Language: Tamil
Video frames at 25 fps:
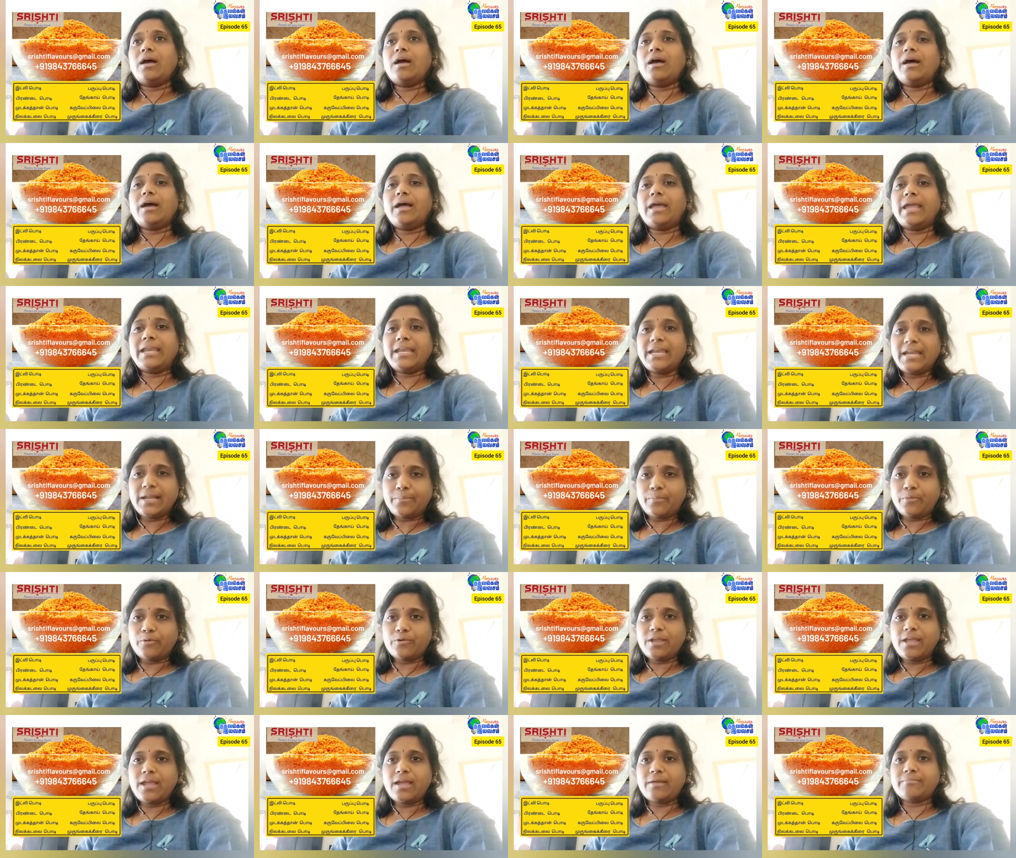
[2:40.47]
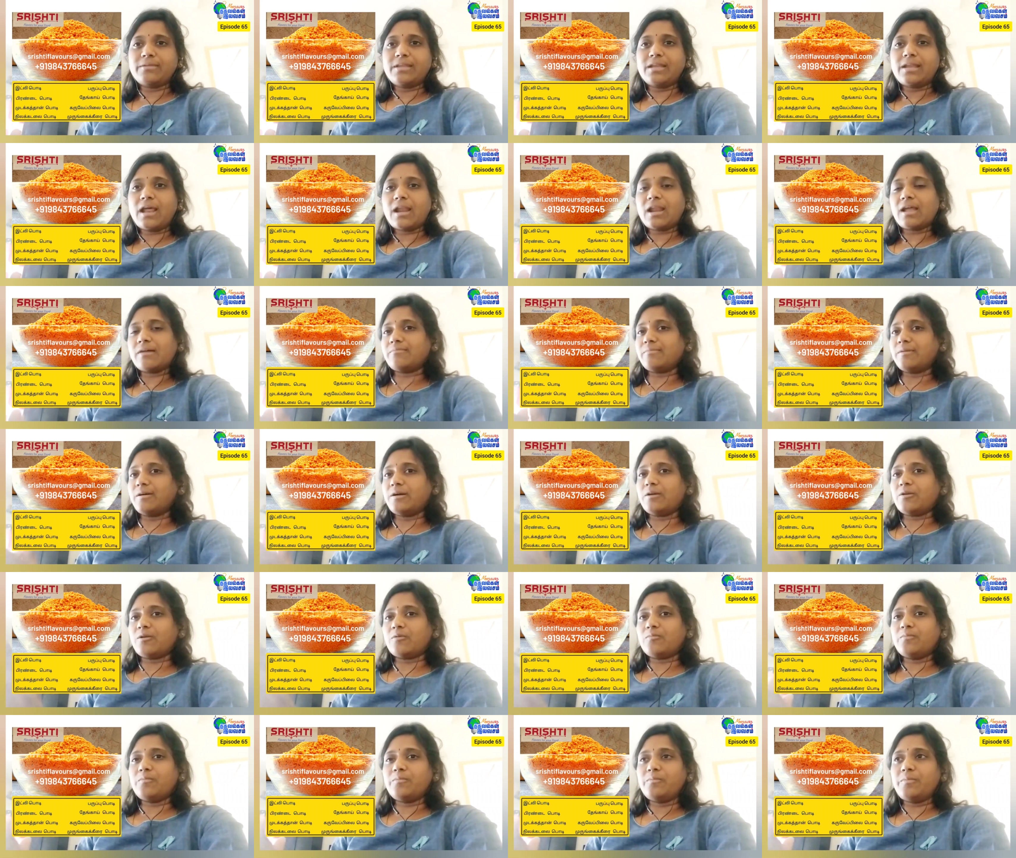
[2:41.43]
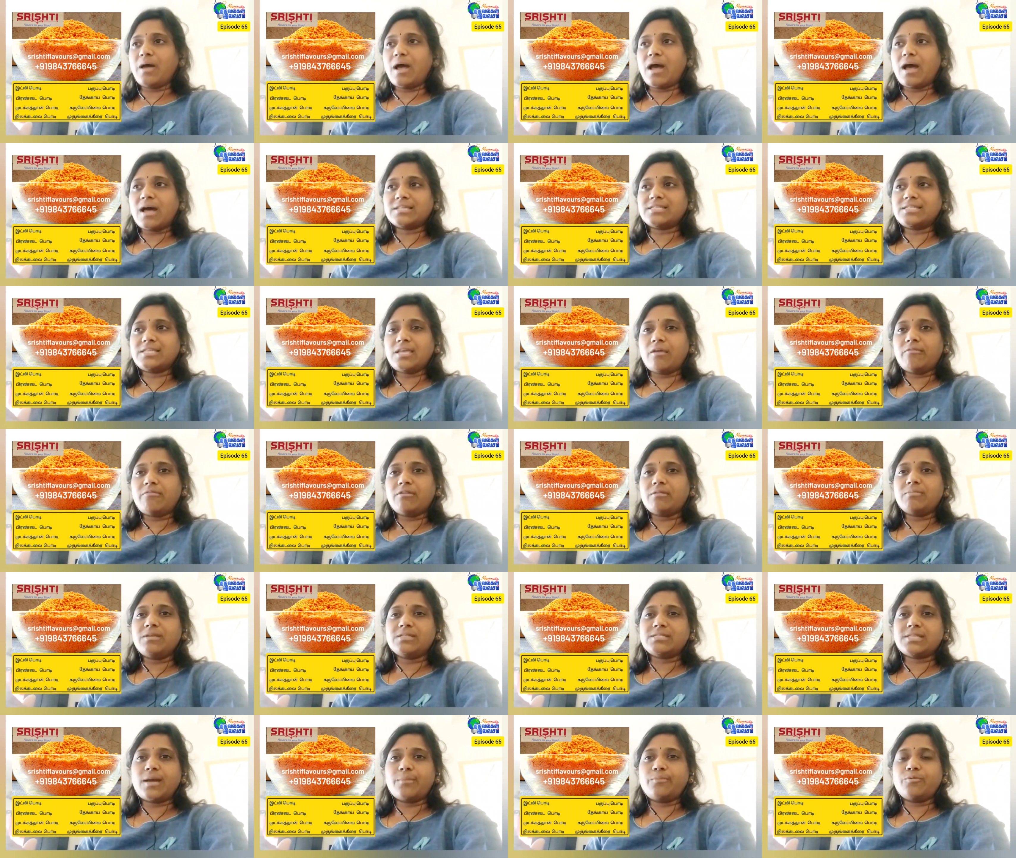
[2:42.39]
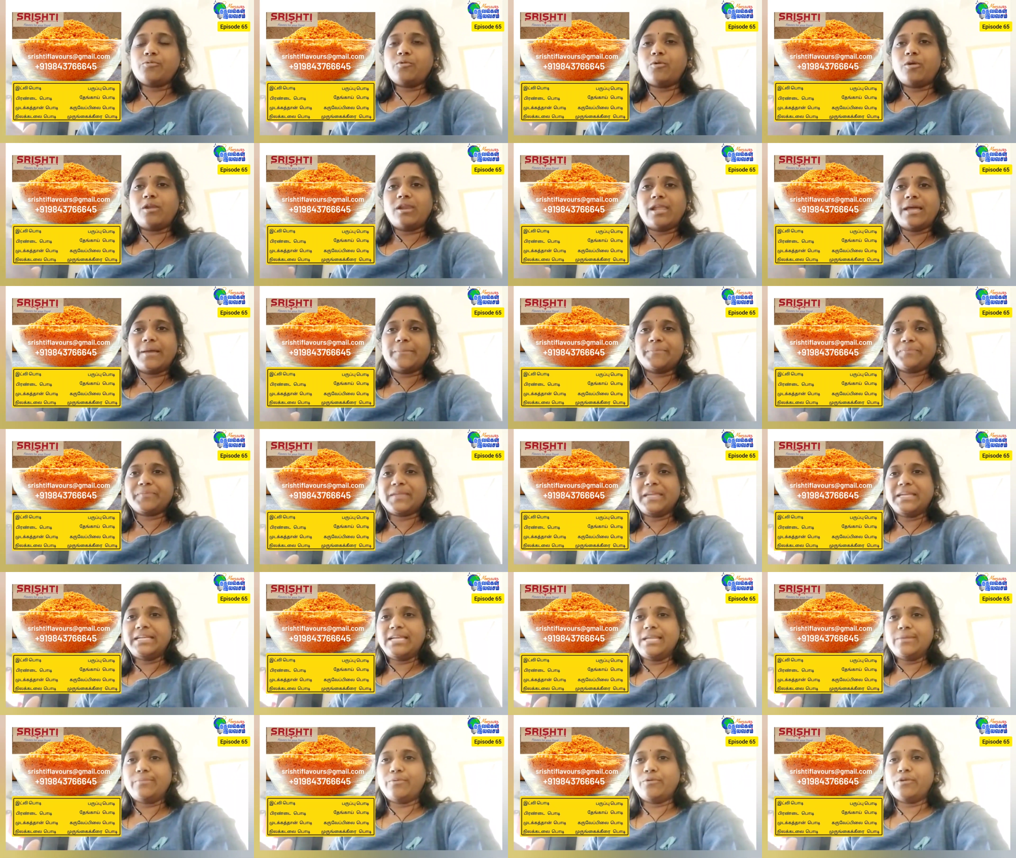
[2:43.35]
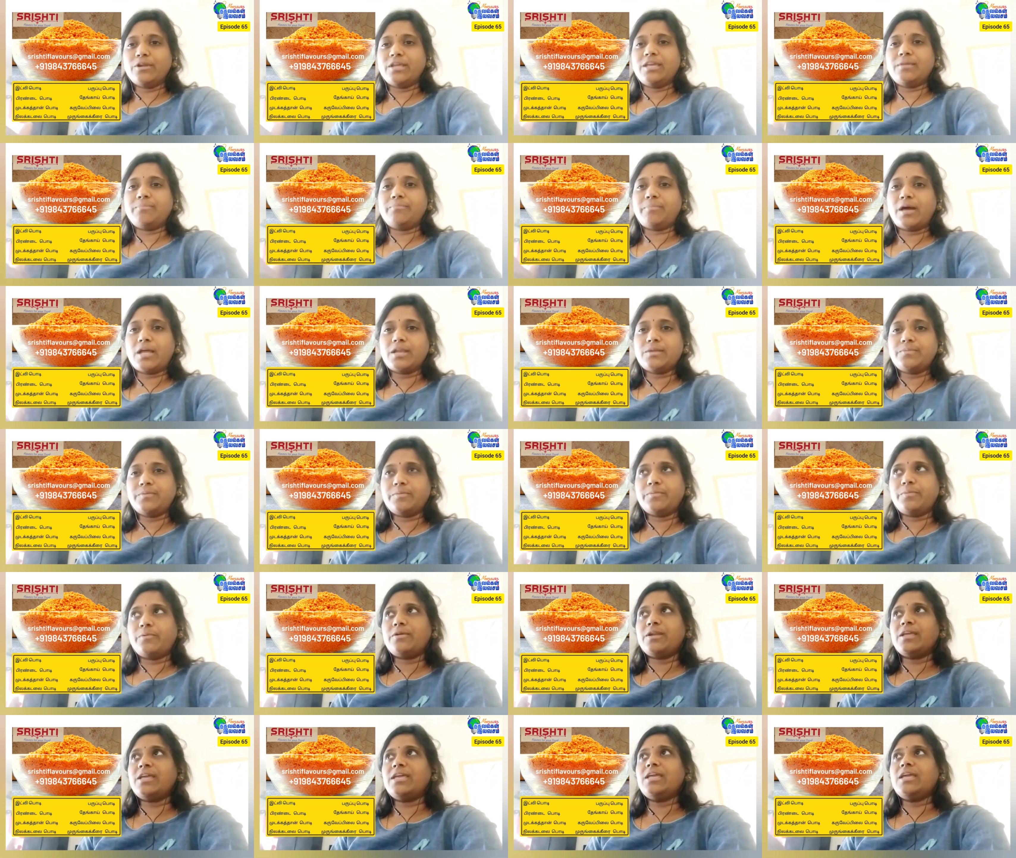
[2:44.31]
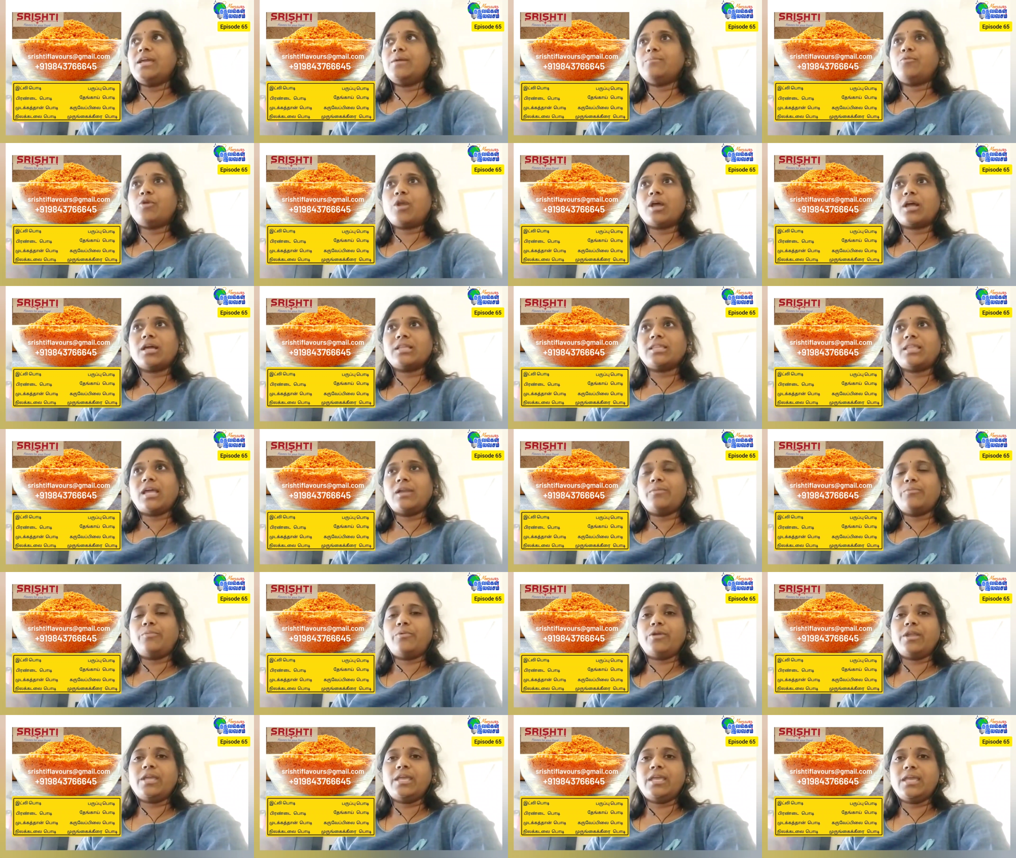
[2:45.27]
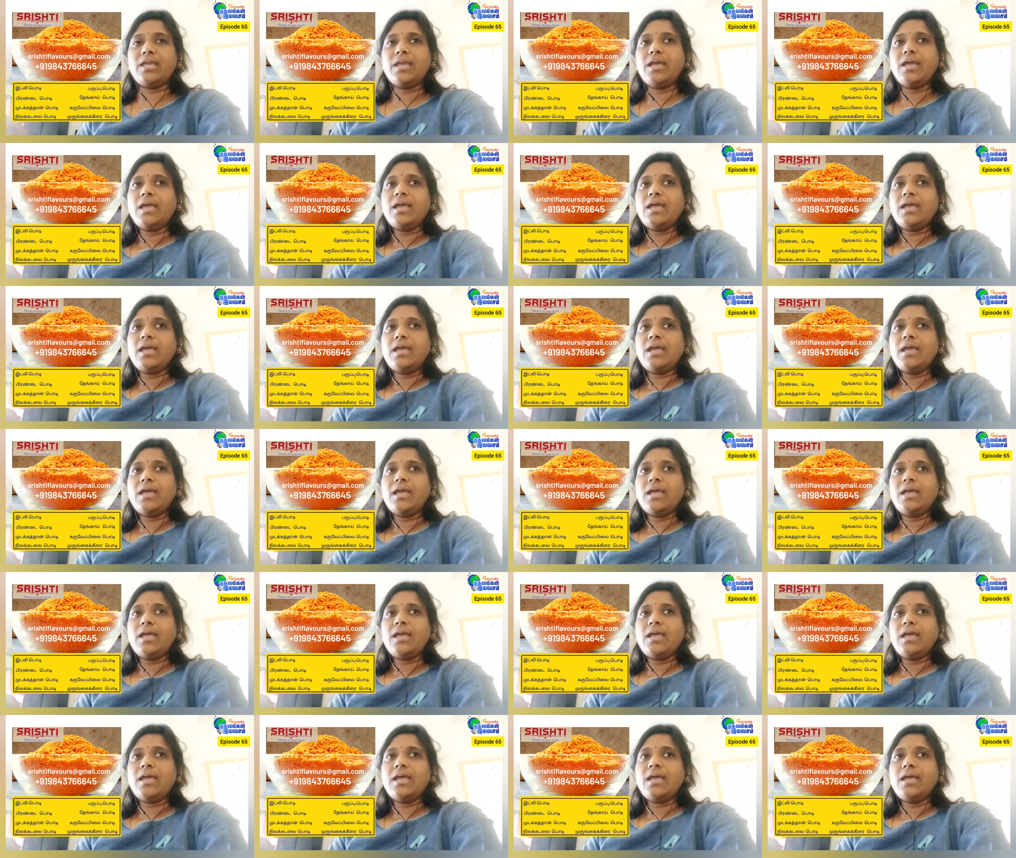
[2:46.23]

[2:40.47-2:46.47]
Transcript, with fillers: uh, என்னென்ன பொடி அப்படின்னா நம்ம ரொம்ப ஆசையாக விரும்பி சாப்பிடுவோம்ல இட்லி பொடி பருப்பு பொடி முடக்கத்தான் பொடி